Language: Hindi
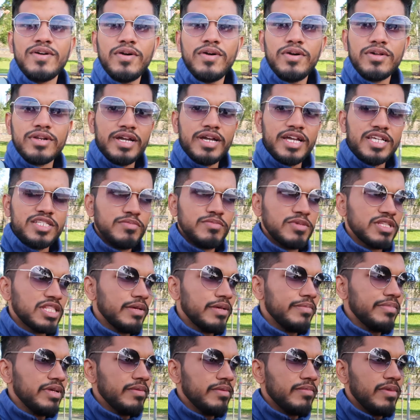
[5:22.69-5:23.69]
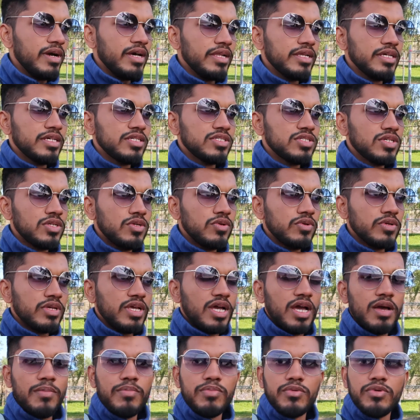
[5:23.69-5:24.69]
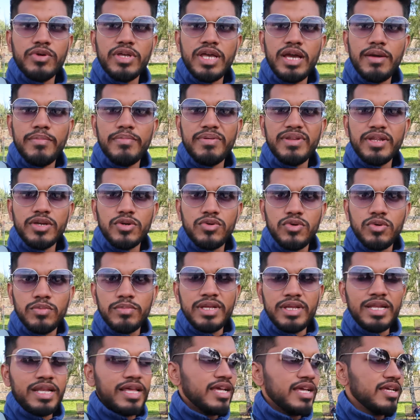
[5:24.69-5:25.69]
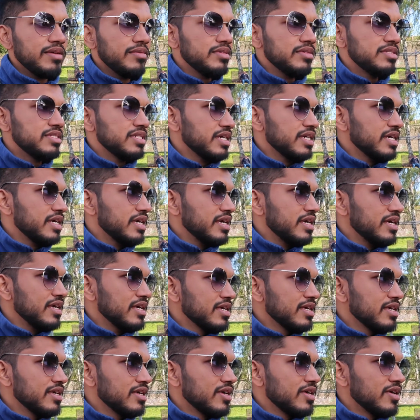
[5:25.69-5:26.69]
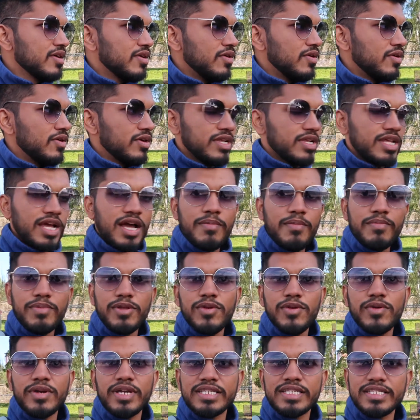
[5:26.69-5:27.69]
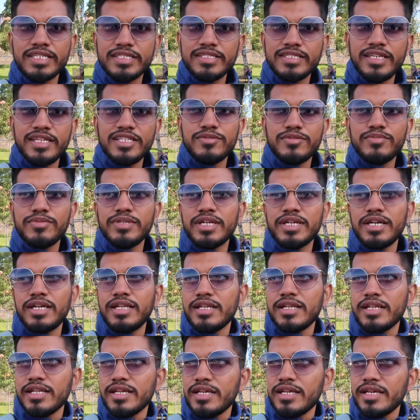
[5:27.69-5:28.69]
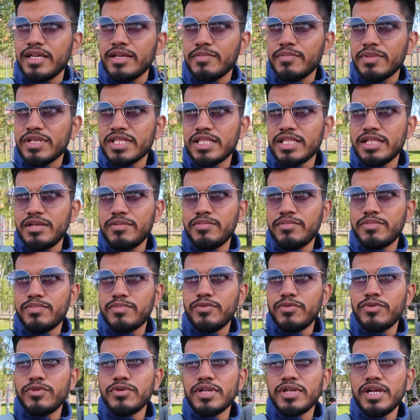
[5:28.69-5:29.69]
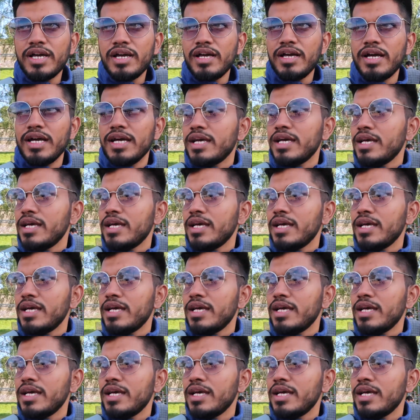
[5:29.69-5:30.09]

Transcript: और गाइज मतलब ये मान के चलो कि आपको यहाँ पर एक घूमने लायक भी जगह है और यहाँ पर लोग एक्सरसाइज भी कर रहे हैं मतलब पूरा